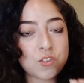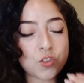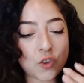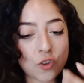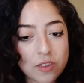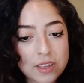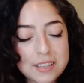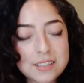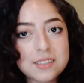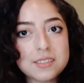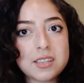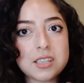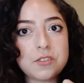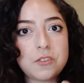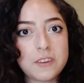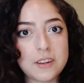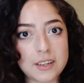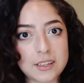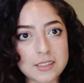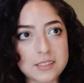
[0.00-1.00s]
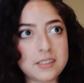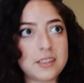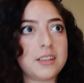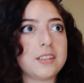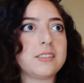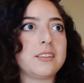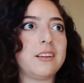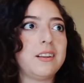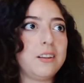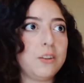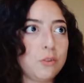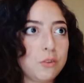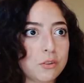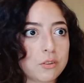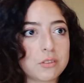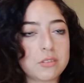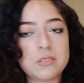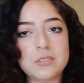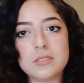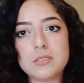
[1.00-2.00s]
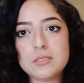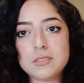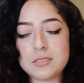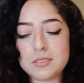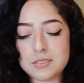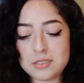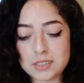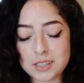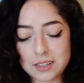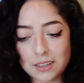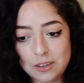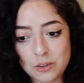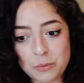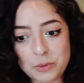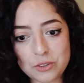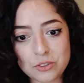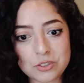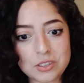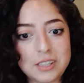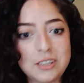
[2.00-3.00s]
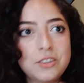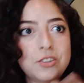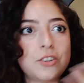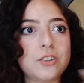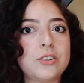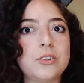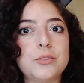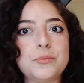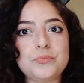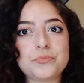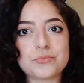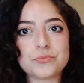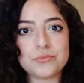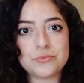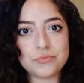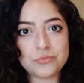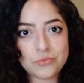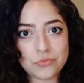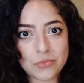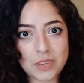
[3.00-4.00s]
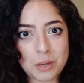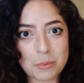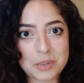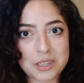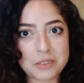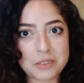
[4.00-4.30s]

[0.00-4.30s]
Todas estas fragancias, Allure, Chanel número 5, y